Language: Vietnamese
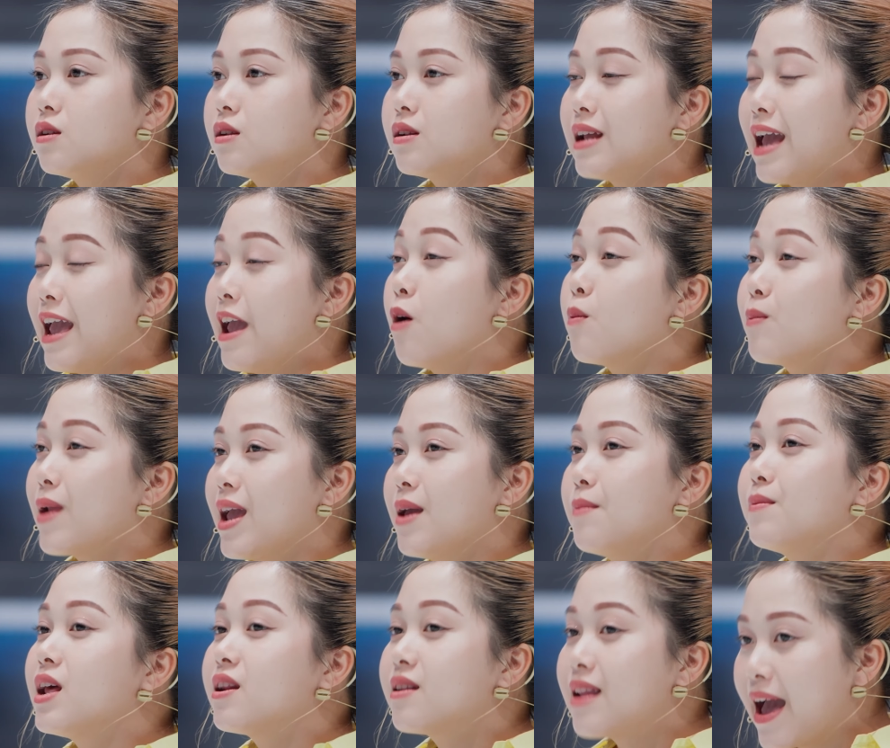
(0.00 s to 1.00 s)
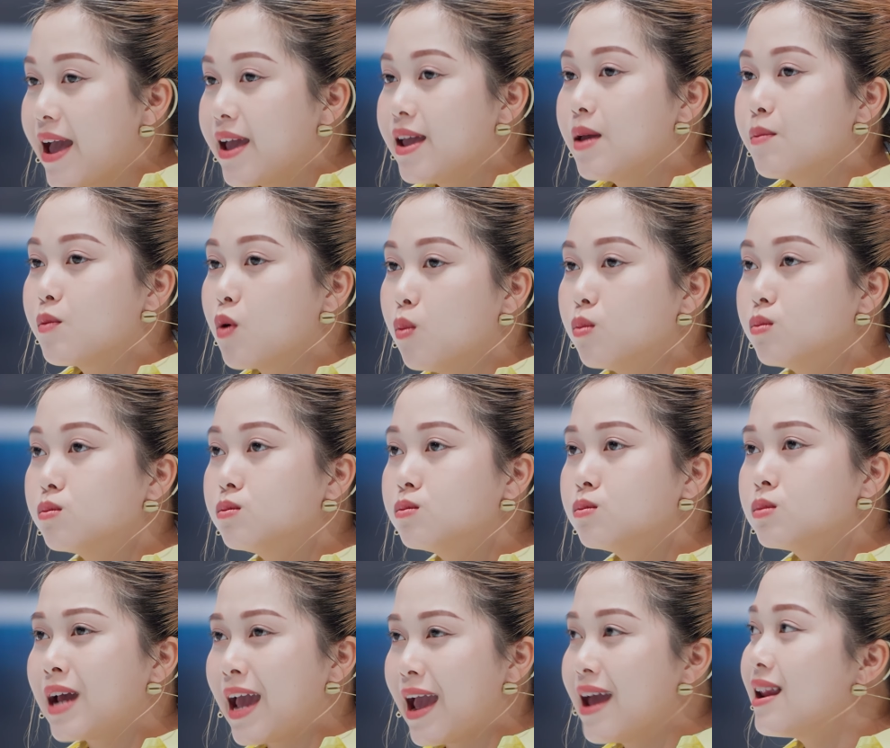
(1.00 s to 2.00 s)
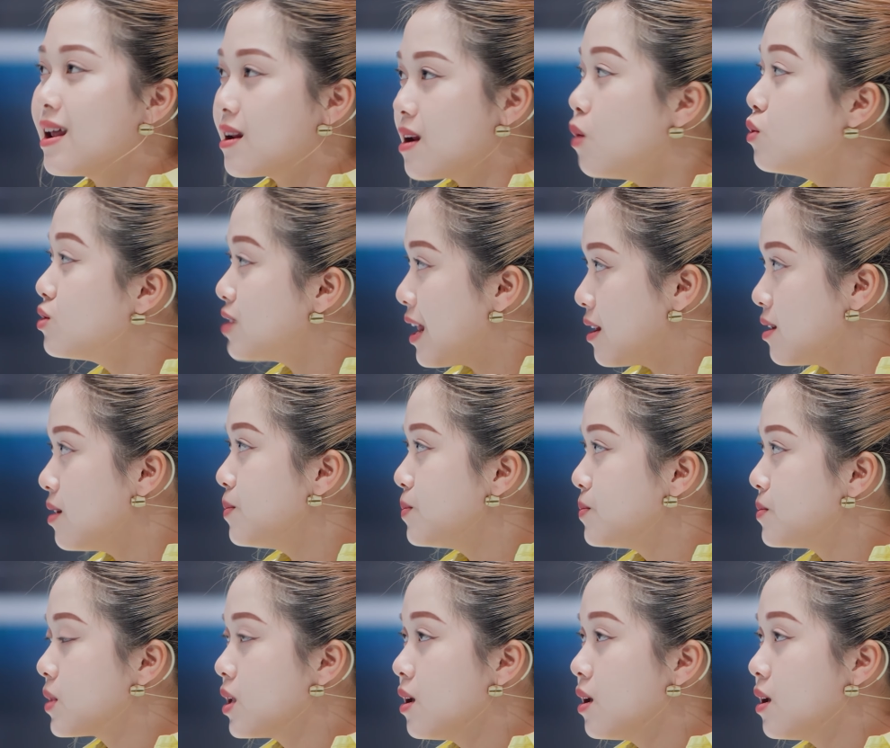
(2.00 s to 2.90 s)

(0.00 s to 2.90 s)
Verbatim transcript: ngày hôm nay em lên đây em cũng khá là đấu tranh lắm